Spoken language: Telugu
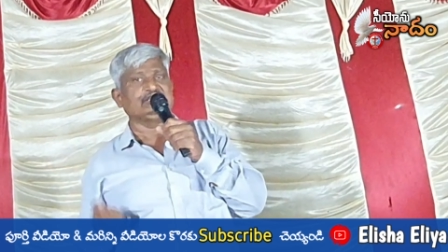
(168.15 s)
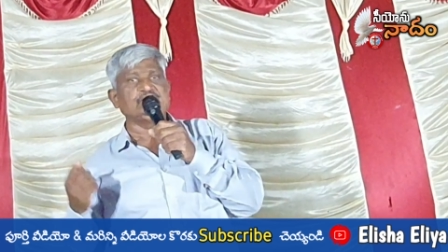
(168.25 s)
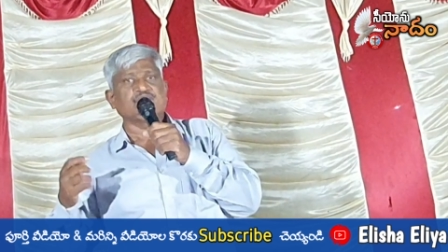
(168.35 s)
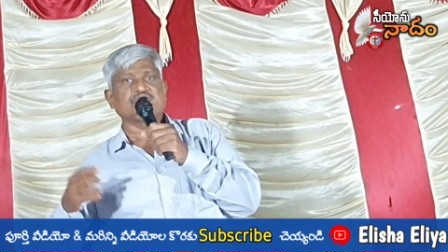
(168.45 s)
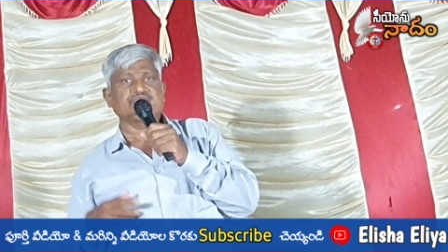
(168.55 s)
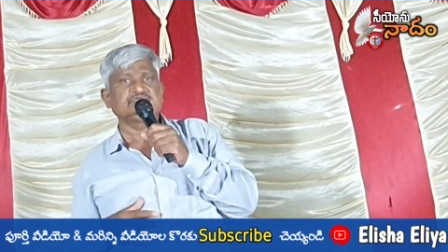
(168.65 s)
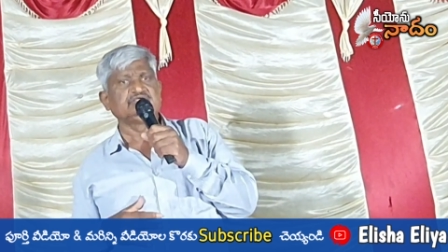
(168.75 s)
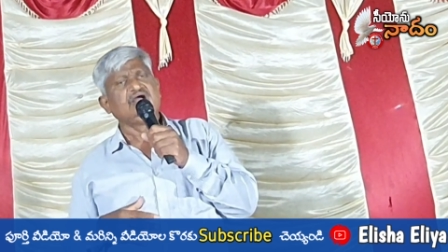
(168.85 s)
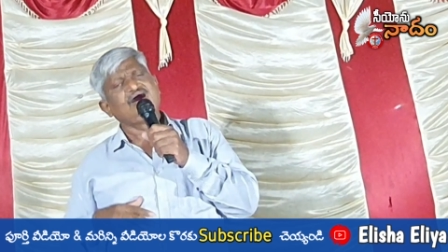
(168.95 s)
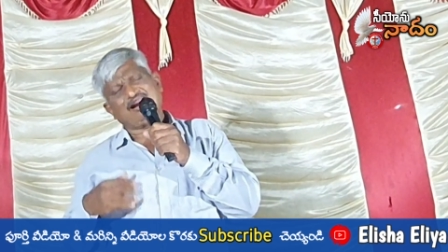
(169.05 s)
వెళ్ళేవాళ్ళం
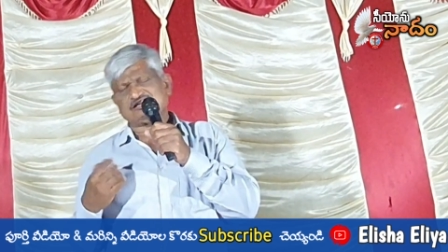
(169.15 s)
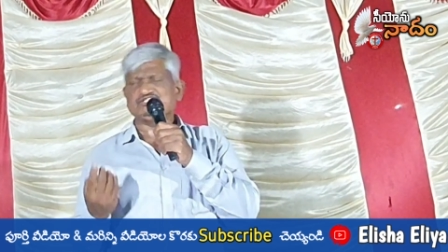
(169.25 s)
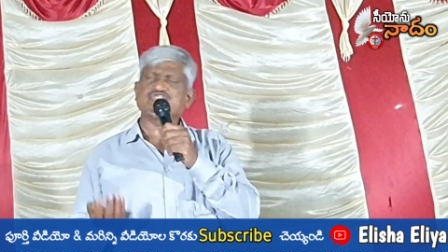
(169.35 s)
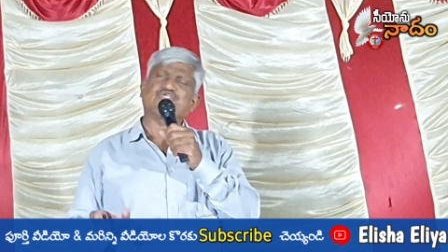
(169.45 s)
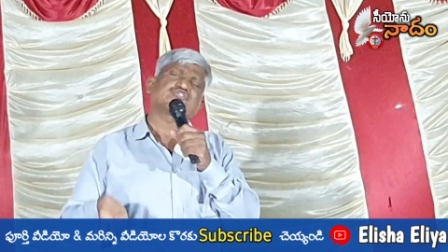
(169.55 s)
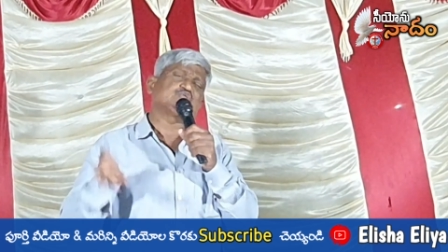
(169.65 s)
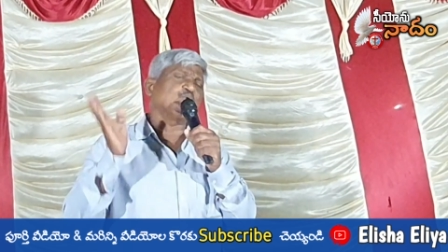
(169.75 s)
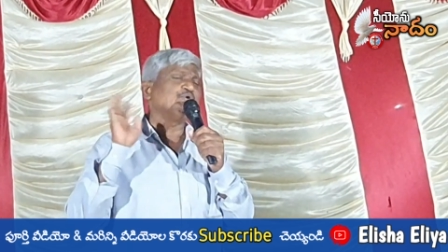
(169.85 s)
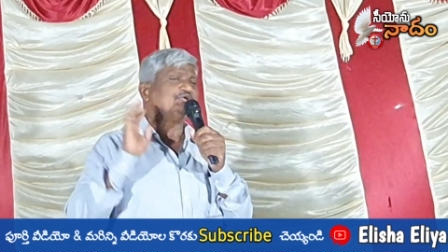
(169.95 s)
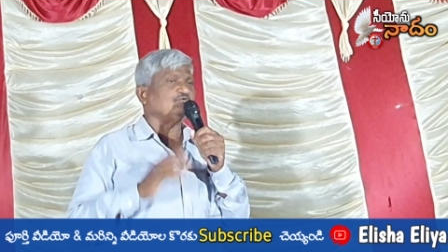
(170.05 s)
అట్లా చేస్తూ
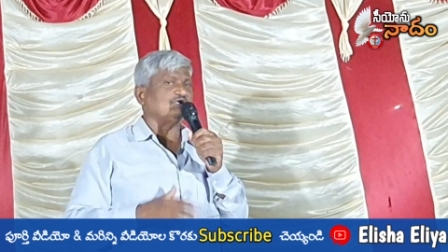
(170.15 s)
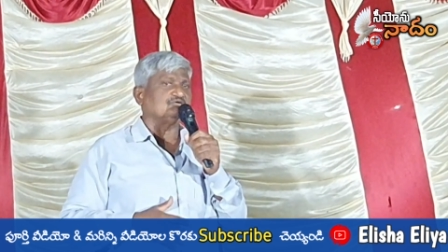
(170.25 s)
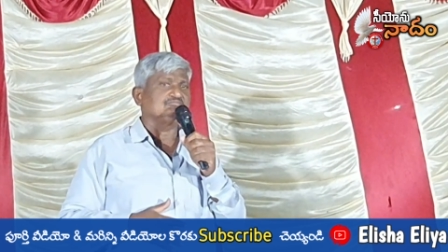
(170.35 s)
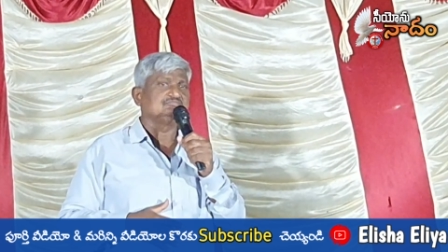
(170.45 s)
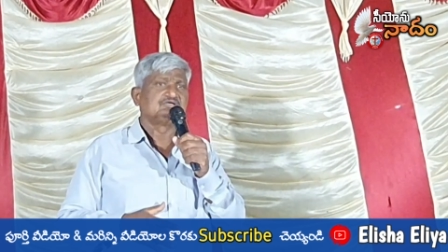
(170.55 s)
ఉండేవాళ్ళం